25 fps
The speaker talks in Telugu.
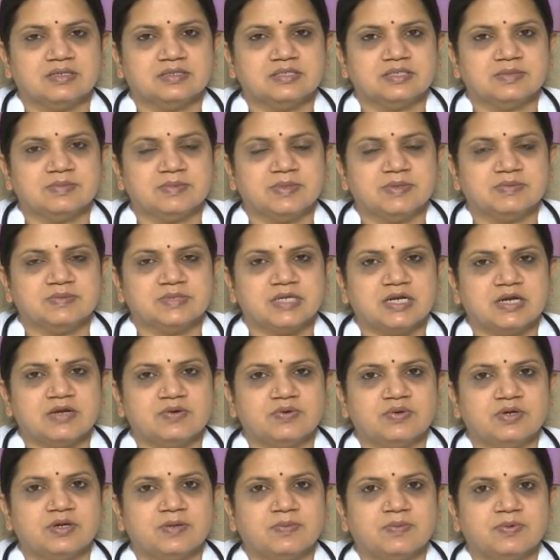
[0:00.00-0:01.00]
సిమ్టమ్స్ అలా
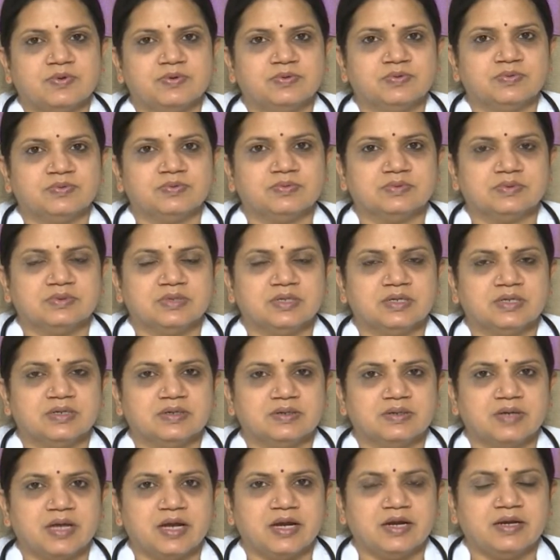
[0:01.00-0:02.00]
ఉన్నప్పుడు ద
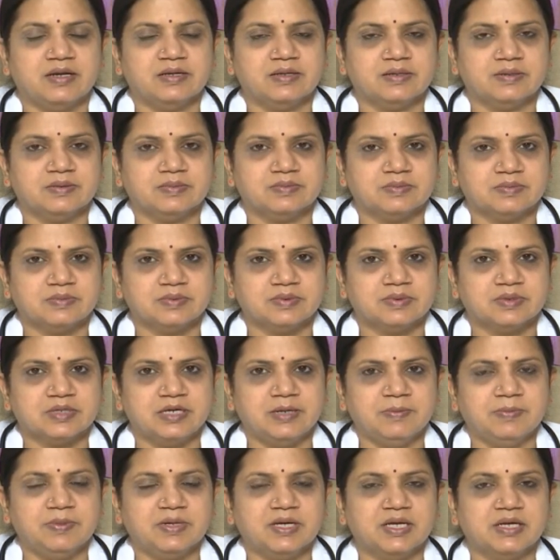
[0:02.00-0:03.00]
అండ్
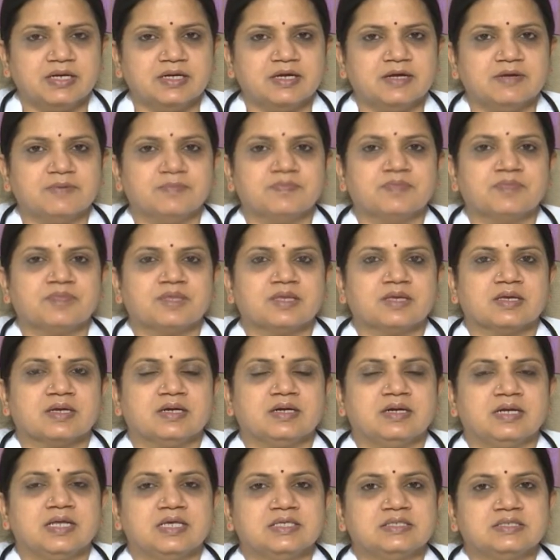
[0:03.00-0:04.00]
టిపికల్గా
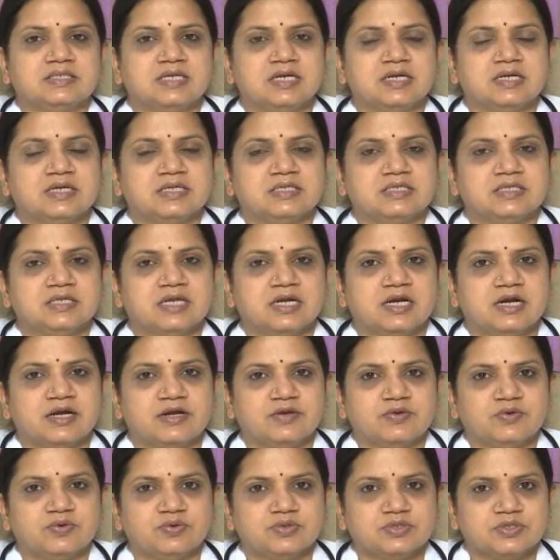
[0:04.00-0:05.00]
డస్ట్ అలర్జీ
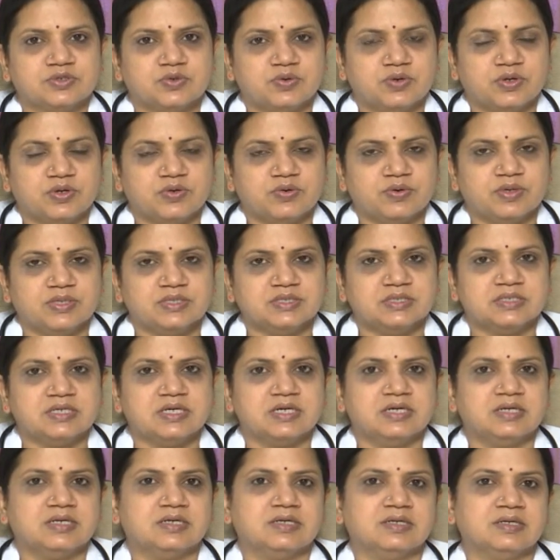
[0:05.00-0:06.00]
అలాంటి కొంచెం కొన్ని
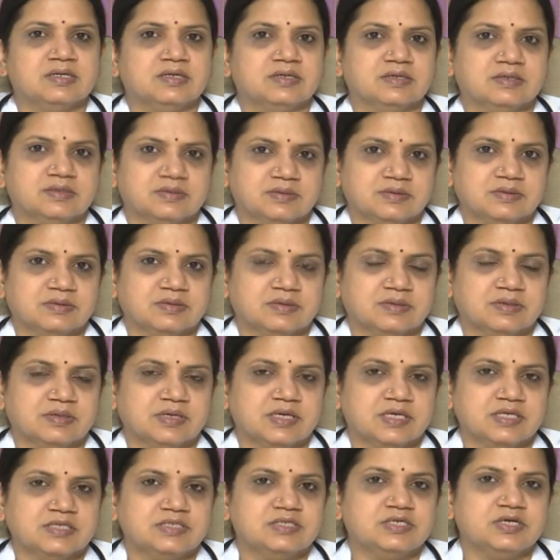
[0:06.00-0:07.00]
ఇన్సిడెంటల్
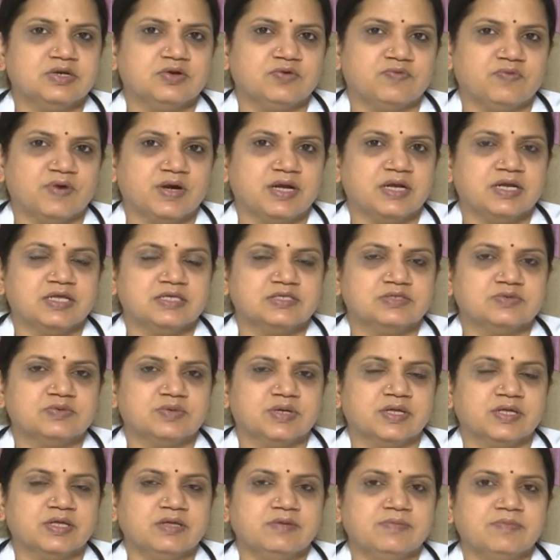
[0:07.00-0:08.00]
హిస్టరీలో ఫైండింగ్స్
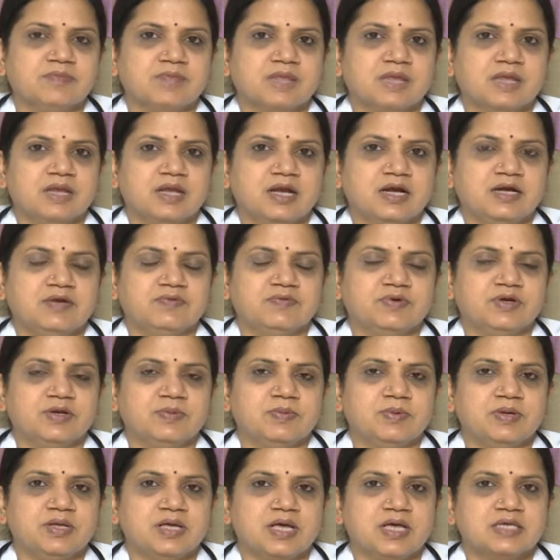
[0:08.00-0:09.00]
ఉంటాయి ఇలాంటివి
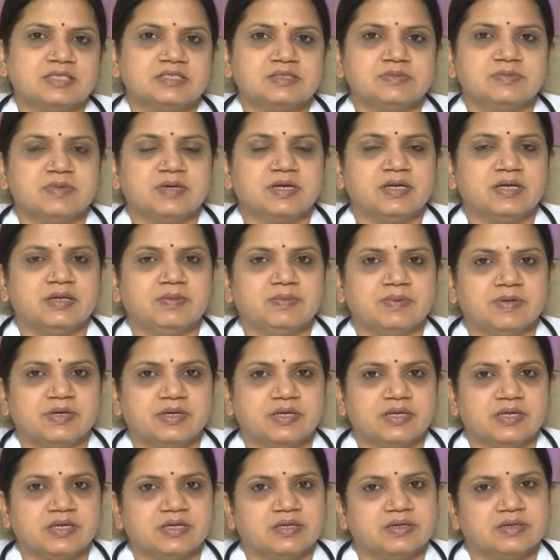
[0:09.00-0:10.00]
ఉన్నప్పుడు ఆస్మా అని
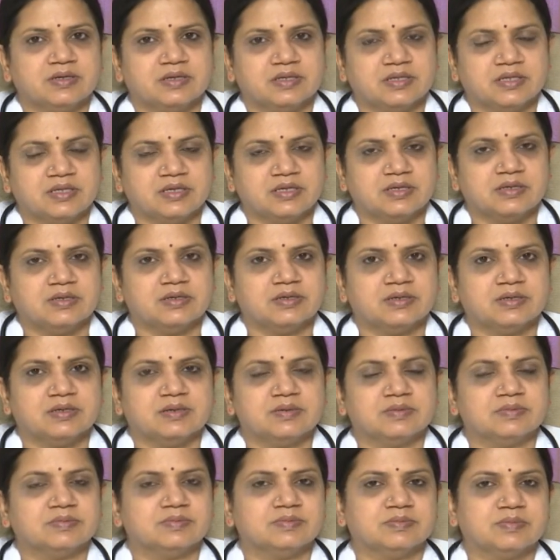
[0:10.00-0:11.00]
మనకి అది
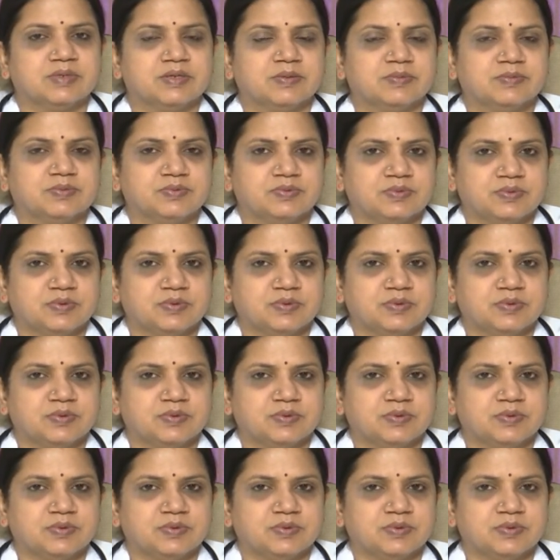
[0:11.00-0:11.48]
మనము